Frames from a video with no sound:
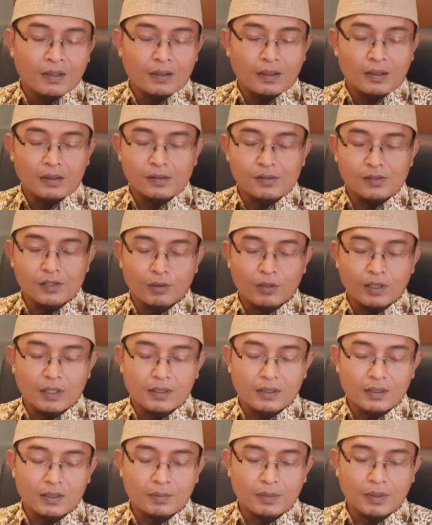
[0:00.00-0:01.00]
dan
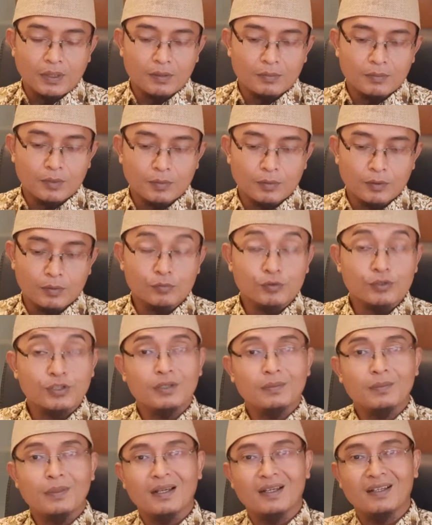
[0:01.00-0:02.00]
dijauhkan dari balak maupun
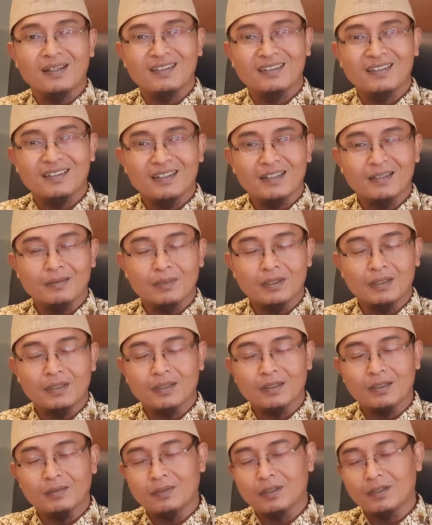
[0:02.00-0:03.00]
musibah. Amin,
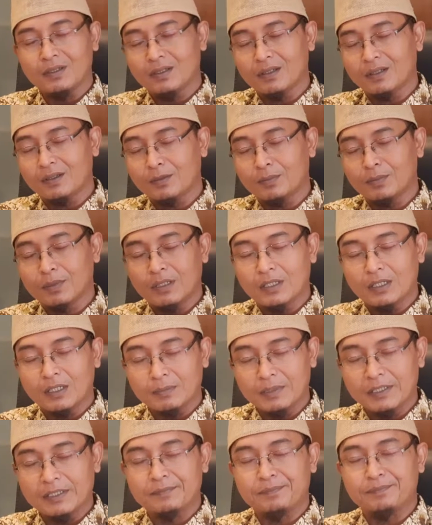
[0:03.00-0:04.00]
amin ya Rabbal
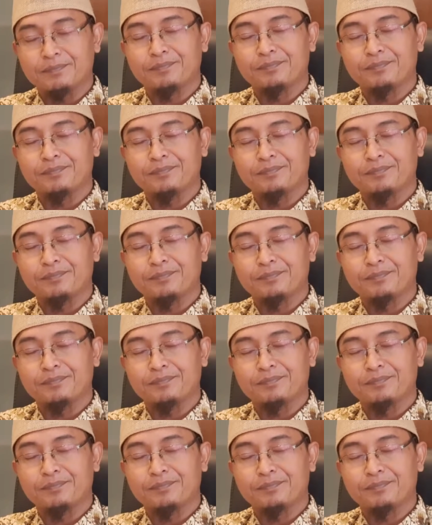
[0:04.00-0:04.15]
Alamin.